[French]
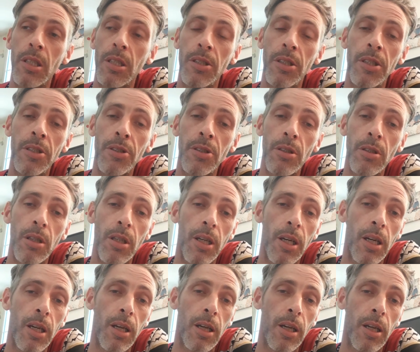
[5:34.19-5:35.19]
des heures
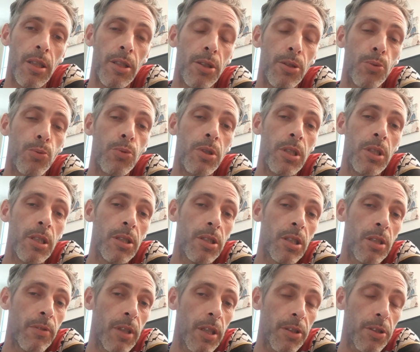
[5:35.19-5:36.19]
à étudier
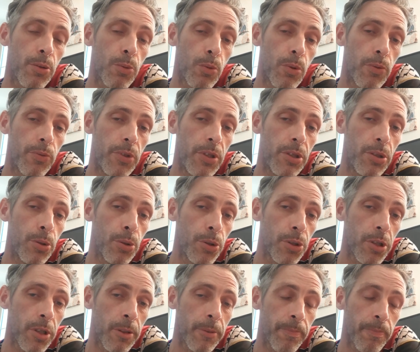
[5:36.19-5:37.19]
ces versions
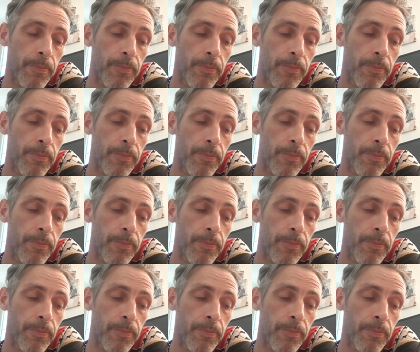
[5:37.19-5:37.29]
officieuses.